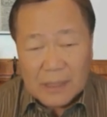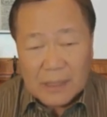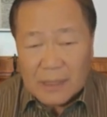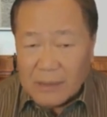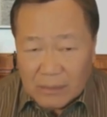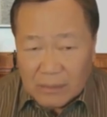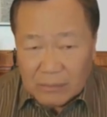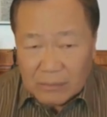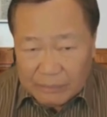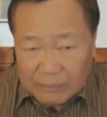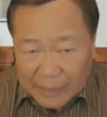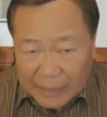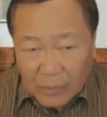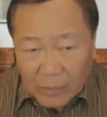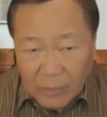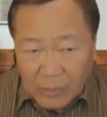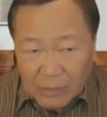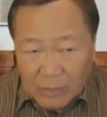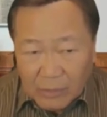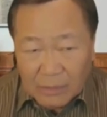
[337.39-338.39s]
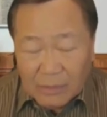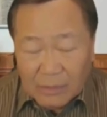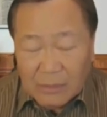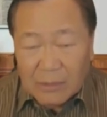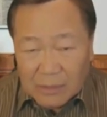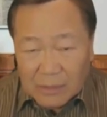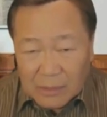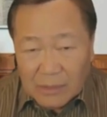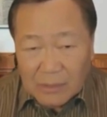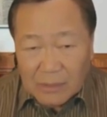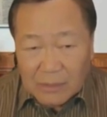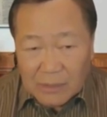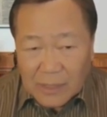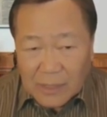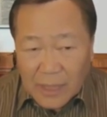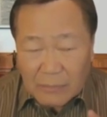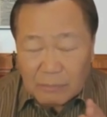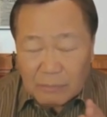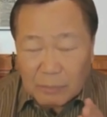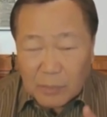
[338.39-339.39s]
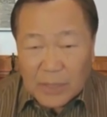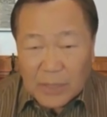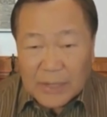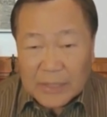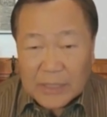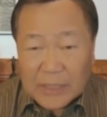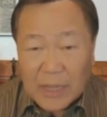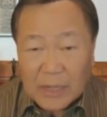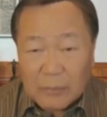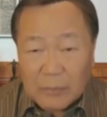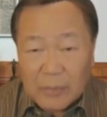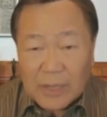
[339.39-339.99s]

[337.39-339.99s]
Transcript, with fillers: Pero, they have political will.